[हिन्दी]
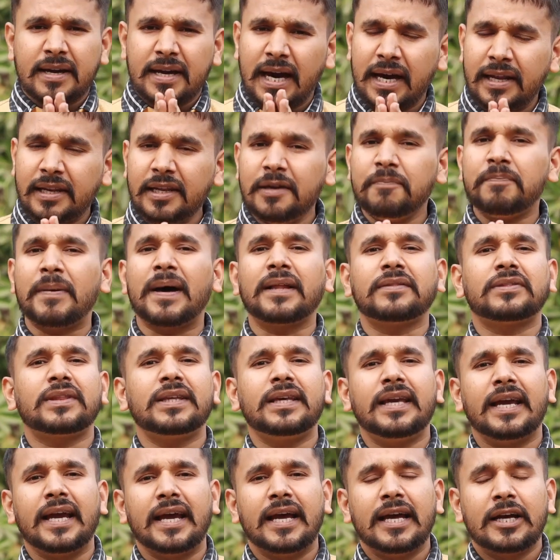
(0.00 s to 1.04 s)
खरी
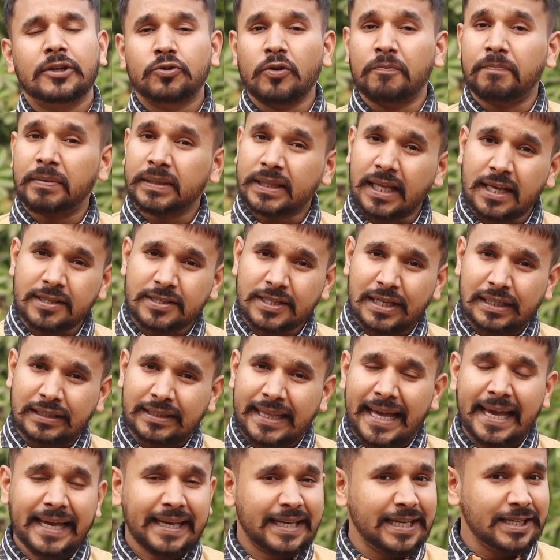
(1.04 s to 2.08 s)
पाती है तो पता
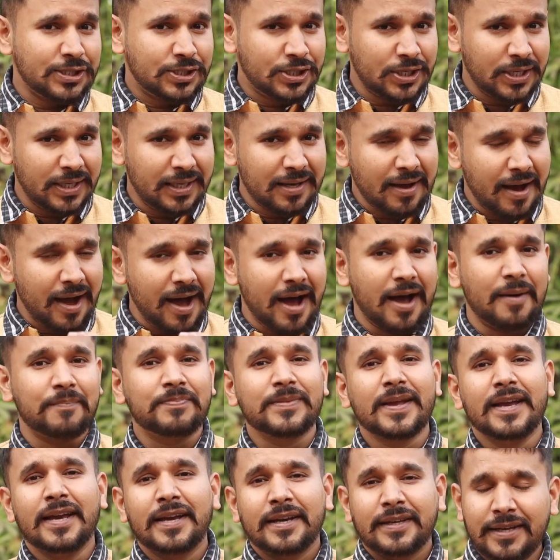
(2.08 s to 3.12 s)
चलता है कि जी
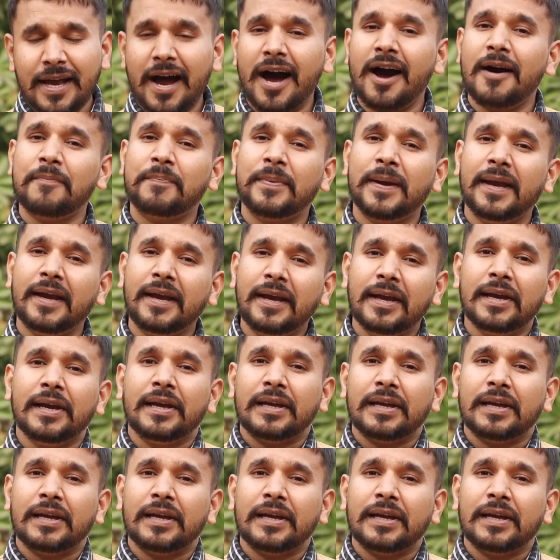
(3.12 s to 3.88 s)
हाँ यहाँ पे